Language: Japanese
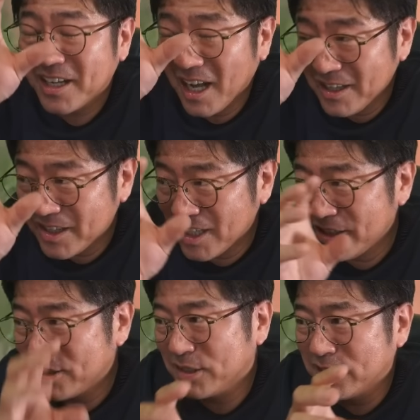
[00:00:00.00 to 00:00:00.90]
簡
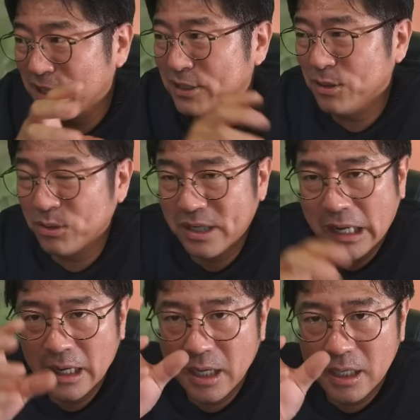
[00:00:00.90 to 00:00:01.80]
単に作れるよう
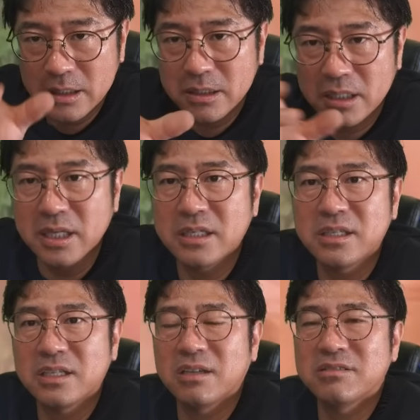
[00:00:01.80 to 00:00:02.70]
な、がで
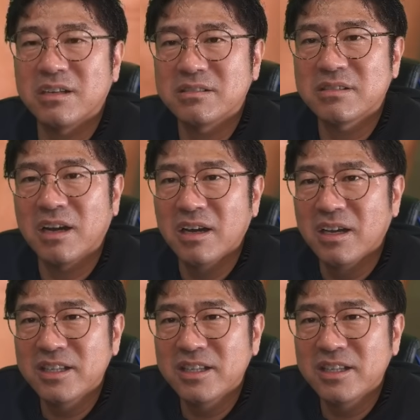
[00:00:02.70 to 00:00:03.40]
きてきてるじゃないですか。